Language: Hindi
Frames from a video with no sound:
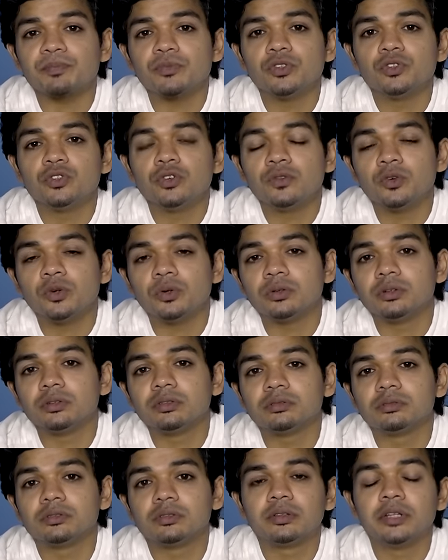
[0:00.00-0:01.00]
जो वो
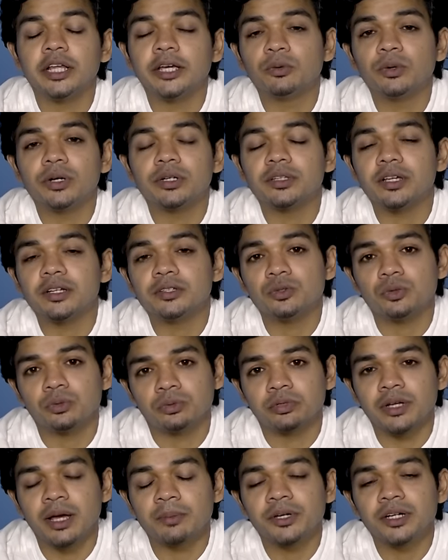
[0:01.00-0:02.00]
लिक्विड था जो
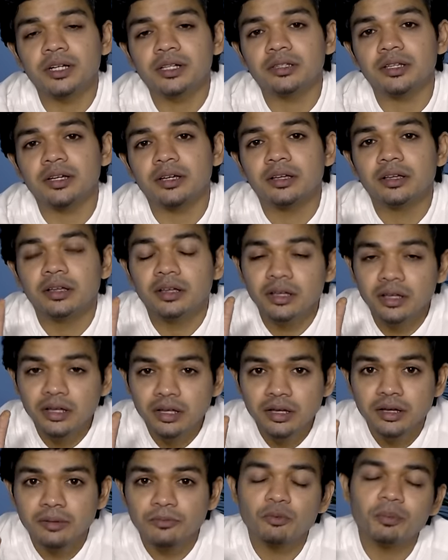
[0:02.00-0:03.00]
केमिकल था
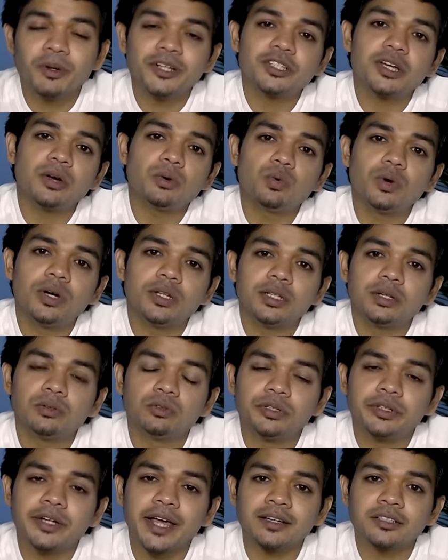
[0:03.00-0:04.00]
वो बचा हुआ था
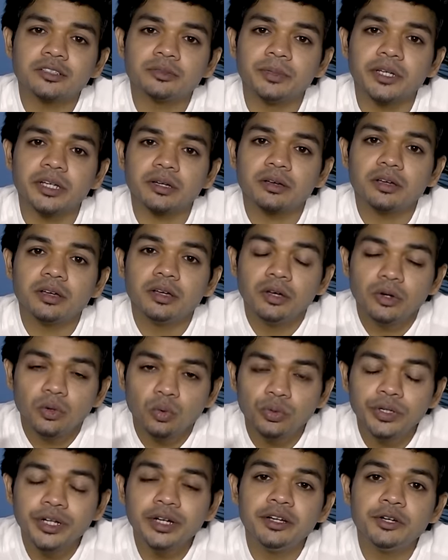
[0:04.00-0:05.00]
उन टैंक्स में
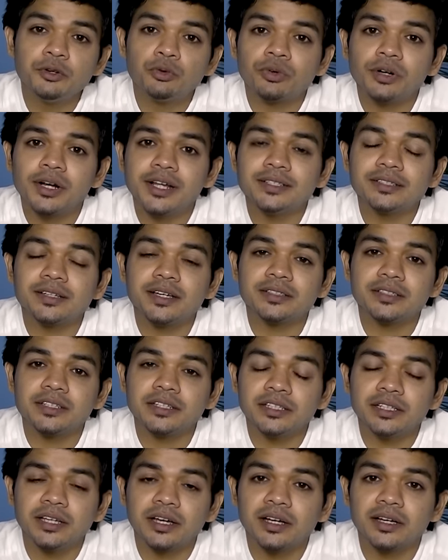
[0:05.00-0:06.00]
उन्हें न्यूट्रलाइज कैसे
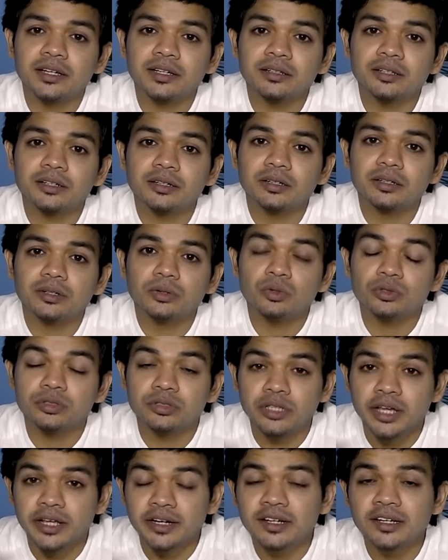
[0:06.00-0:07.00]
किया गया उस
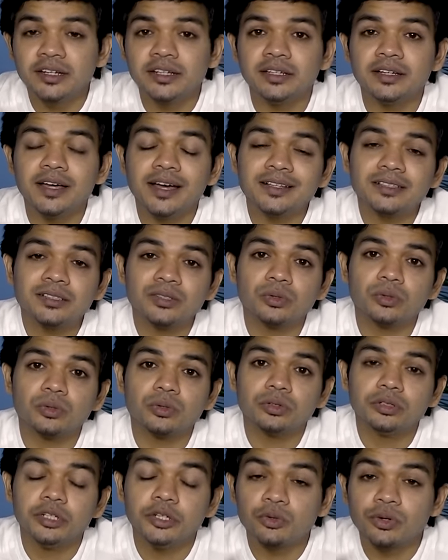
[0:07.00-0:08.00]
जहरीली गैस को
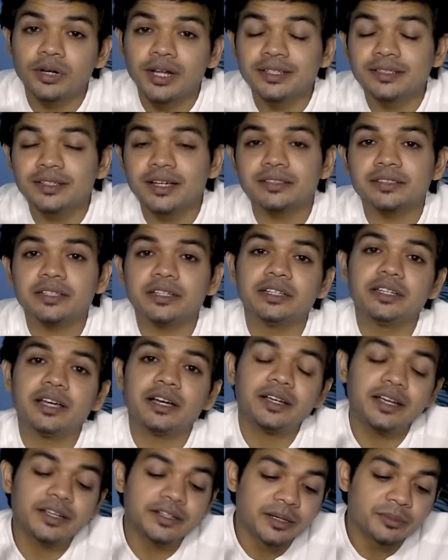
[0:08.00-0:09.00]
न्यूट्रलाइज कैसे किया
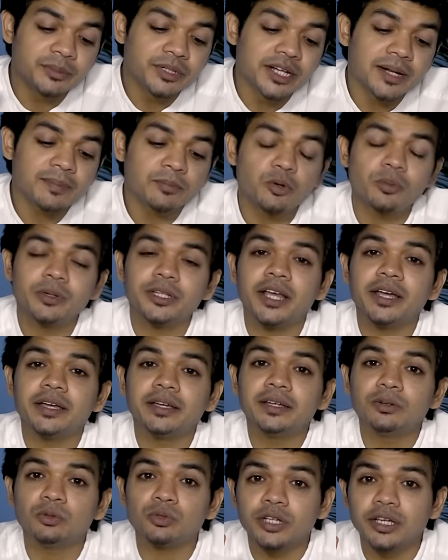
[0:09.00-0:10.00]
गया ये भी आपको
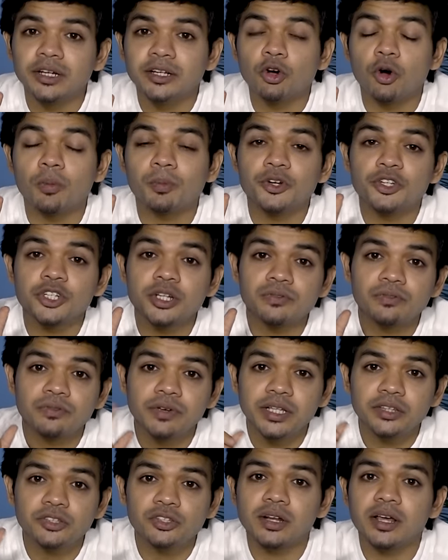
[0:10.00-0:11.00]
बताएंगे उसके लिए ऑपरेशन
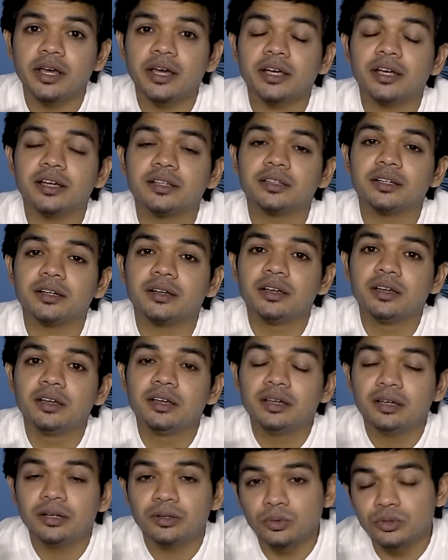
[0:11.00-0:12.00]
फेथ चलाया गया था
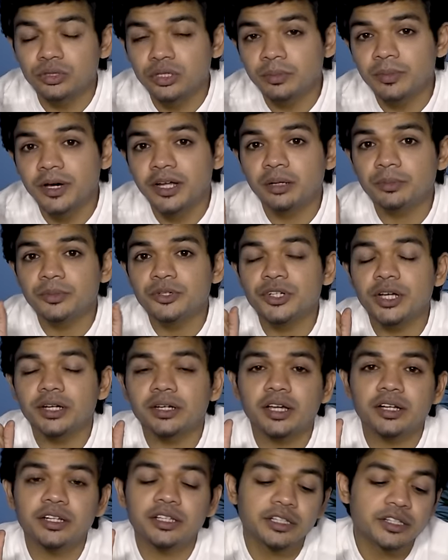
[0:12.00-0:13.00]
उसके बारे में
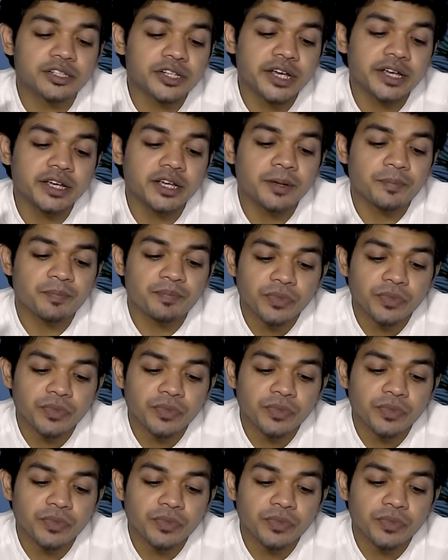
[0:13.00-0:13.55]
जानकारी दी जाएगी